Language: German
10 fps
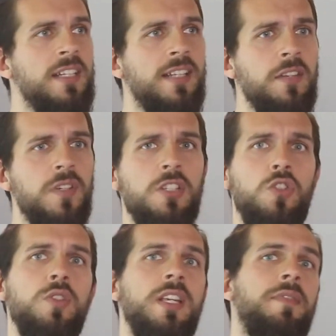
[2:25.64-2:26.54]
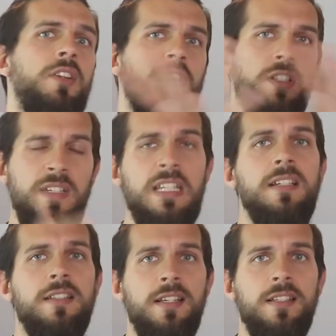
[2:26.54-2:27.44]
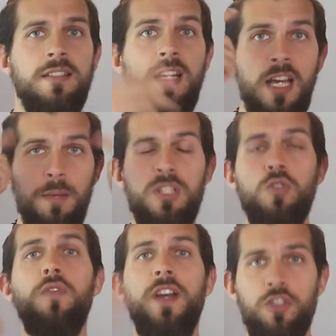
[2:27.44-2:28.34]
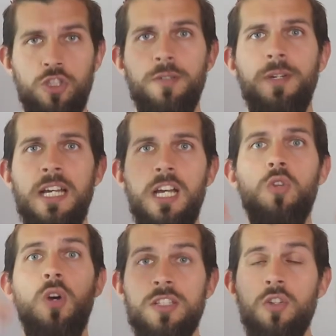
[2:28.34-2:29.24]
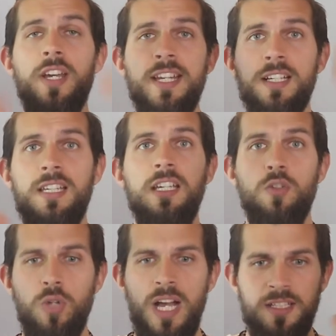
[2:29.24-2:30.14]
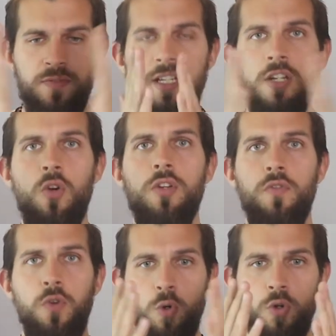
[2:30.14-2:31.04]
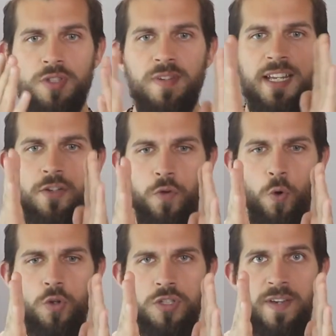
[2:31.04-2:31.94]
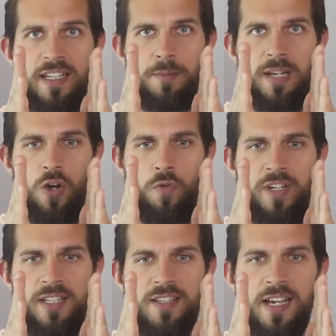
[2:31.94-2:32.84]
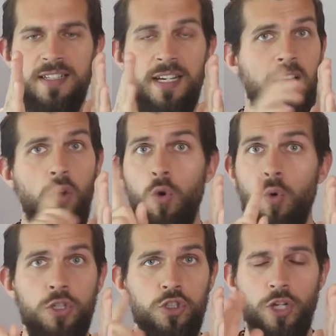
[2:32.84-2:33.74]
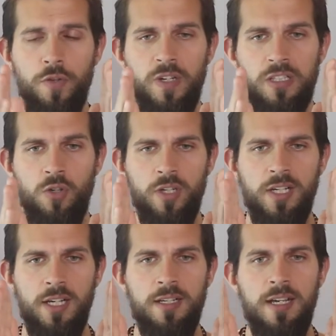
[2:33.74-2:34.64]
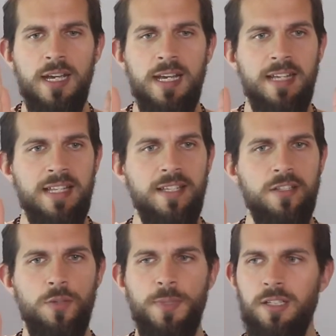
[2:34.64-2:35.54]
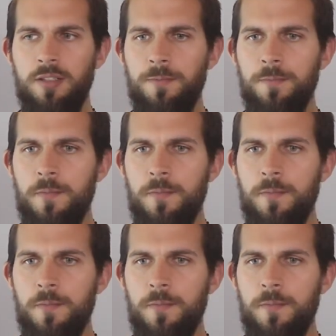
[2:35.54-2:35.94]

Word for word: dann wird es so sein, wenn du dich wieder hinsetzt, bist du frisch. Du hast neue Energie, du hast wieder neuen Fokus, weil dein Fokus fängt im Laufe der Zeit an, auch ohne Störfaktoren an, das hier zu machen.